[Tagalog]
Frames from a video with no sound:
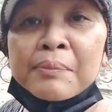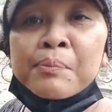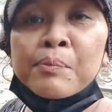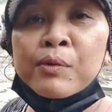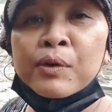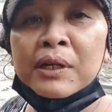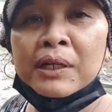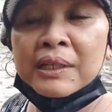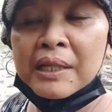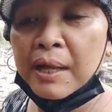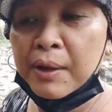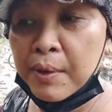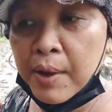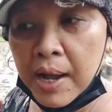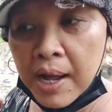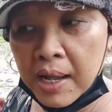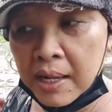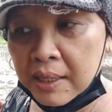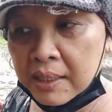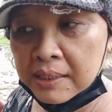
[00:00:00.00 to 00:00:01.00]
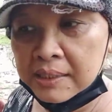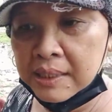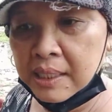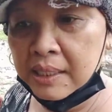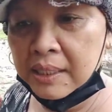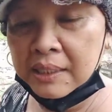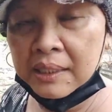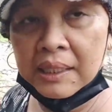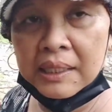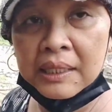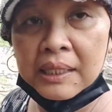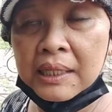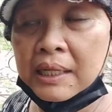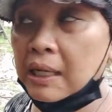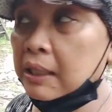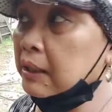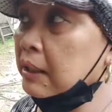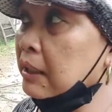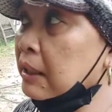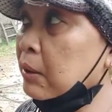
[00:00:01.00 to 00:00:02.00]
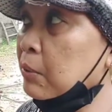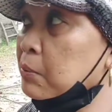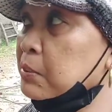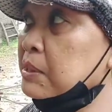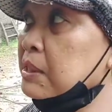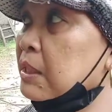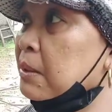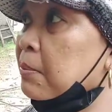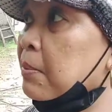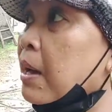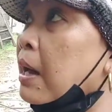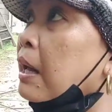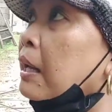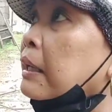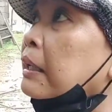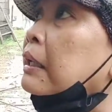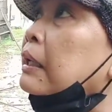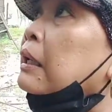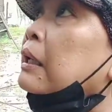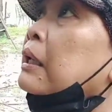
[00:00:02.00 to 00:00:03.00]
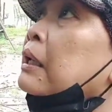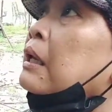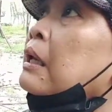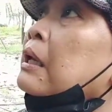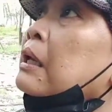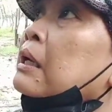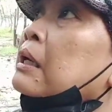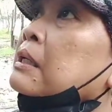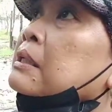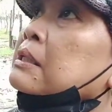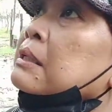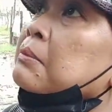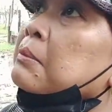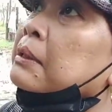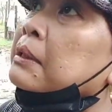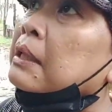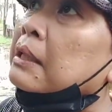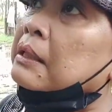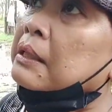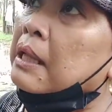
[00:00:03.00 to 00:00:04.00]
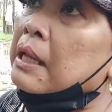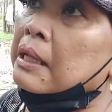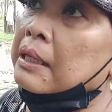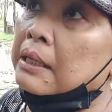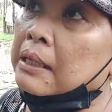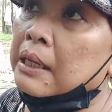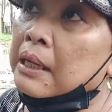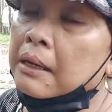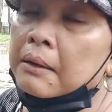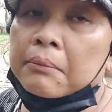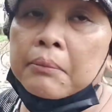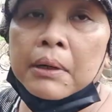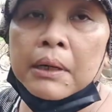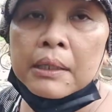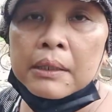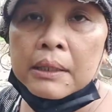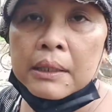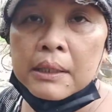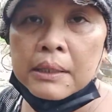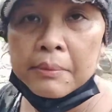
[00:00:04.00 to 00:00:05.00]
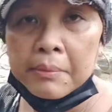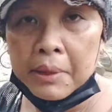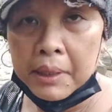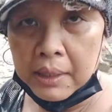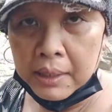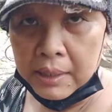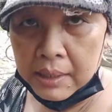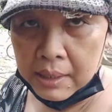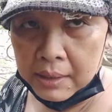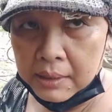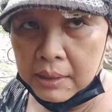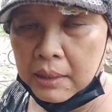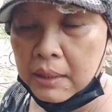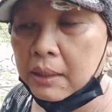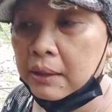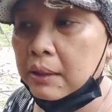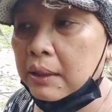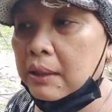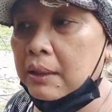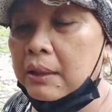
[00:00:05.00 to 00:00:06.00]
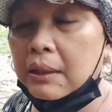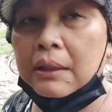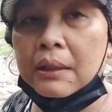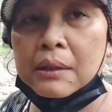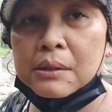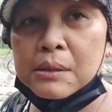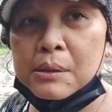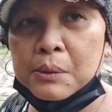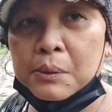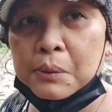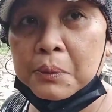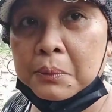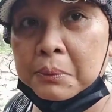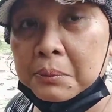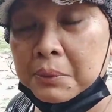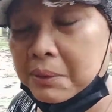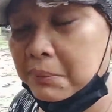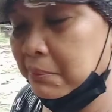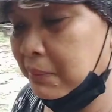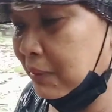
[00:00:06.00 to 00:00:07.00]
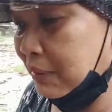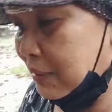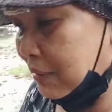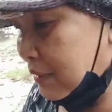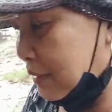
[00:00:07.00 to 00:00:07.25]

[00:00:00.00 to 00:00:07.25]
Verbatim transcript: muna tayo alis hanggat hindi natin naobserbahan. Kasi matanda na nga, baka hindi niya makayanan ang init ng suob, di ba?